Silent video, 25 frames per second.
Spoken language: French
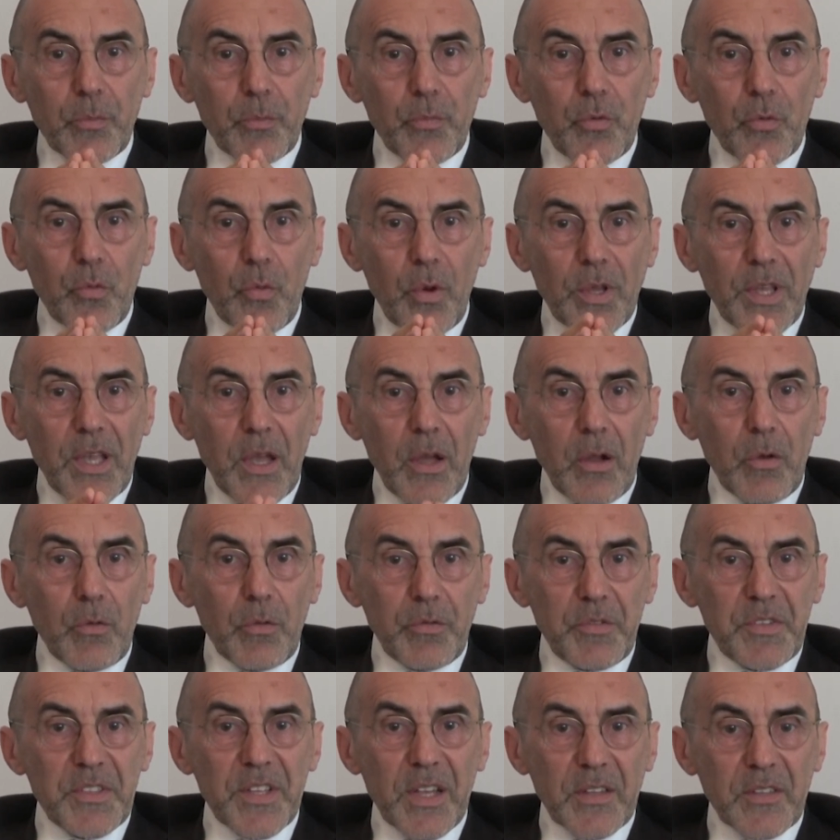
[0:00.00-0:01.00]
pourquoi le
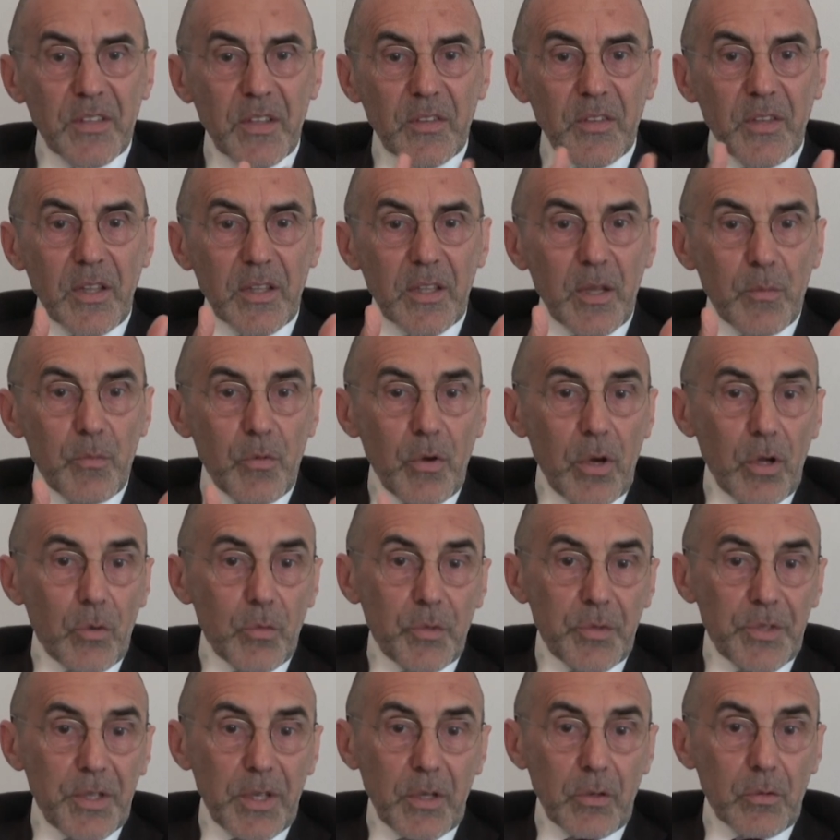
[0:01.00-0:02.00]
visa, ça sert d'abord à
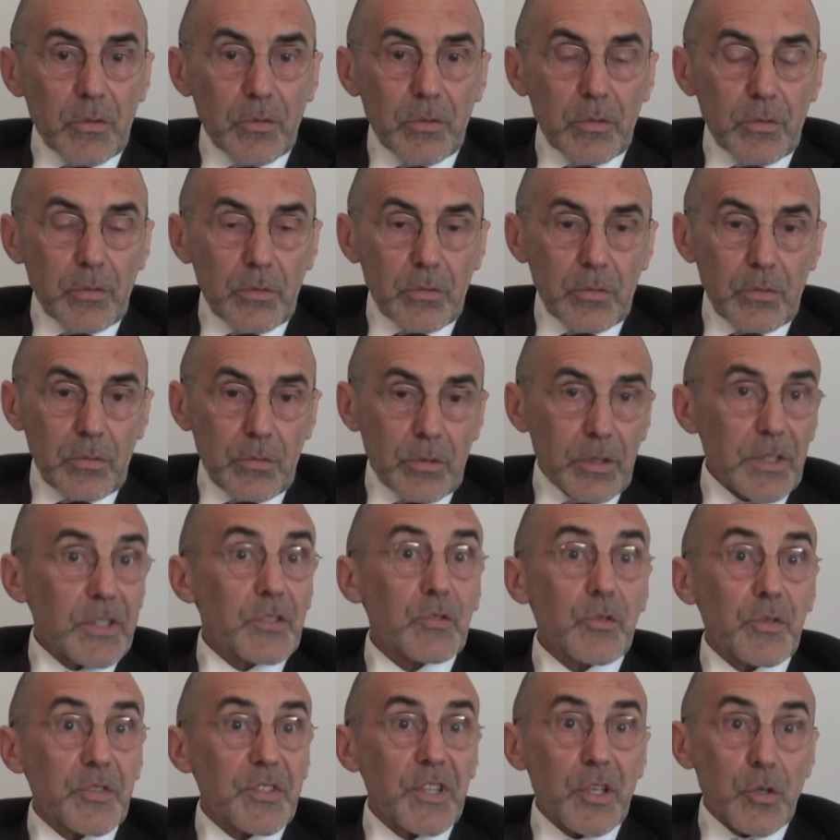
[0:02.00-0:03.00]
lutter contre le
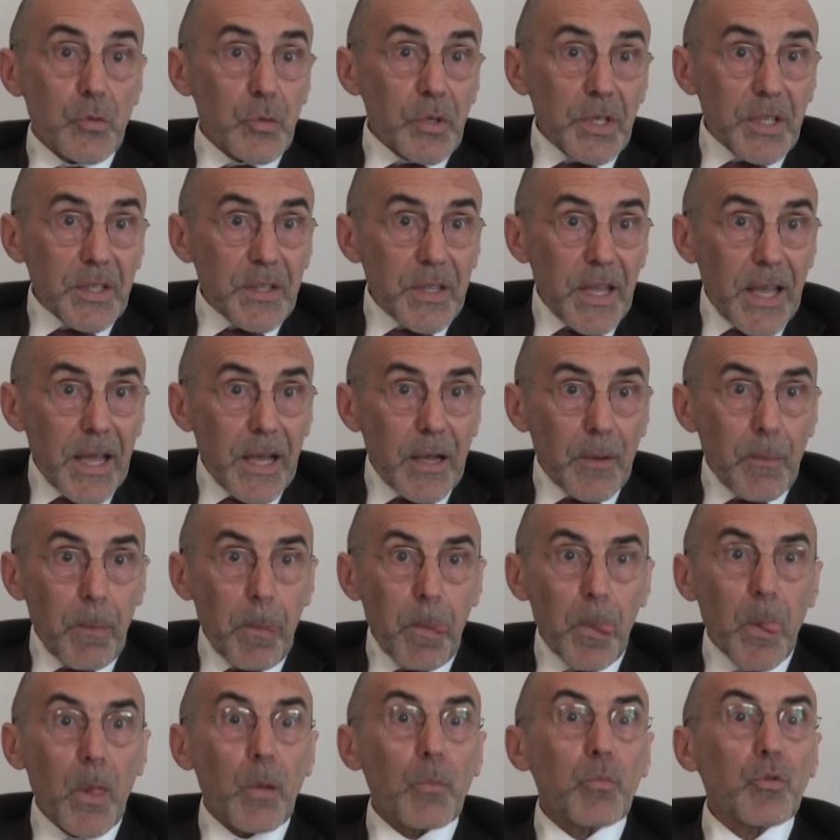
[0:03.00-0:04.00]
risque sécuritaire
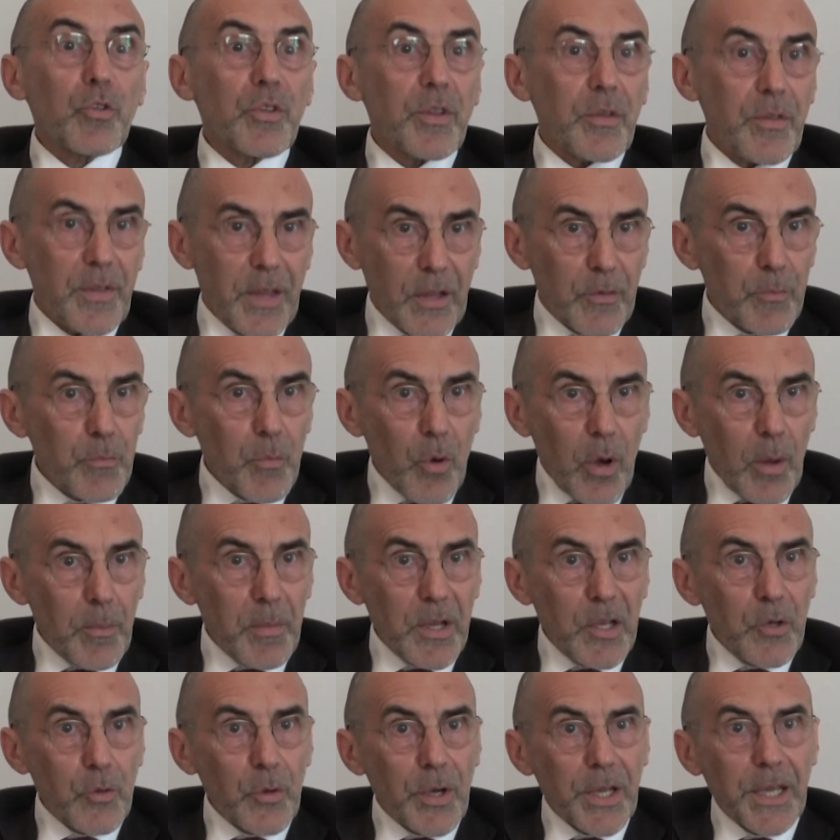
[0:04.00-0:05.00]
nettement
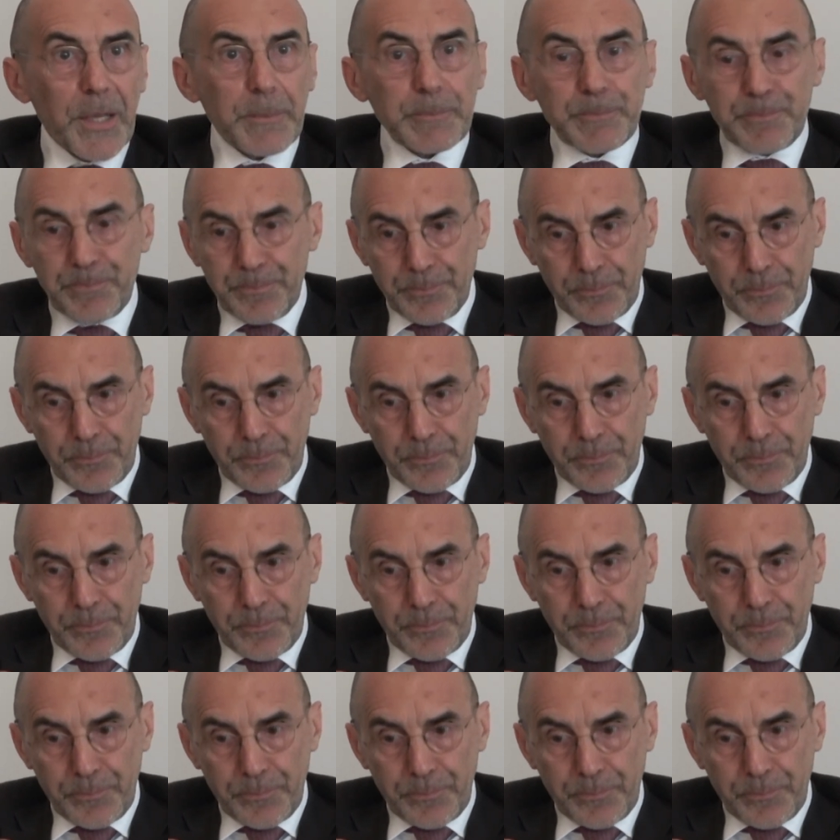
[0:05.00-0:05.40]
amélioré.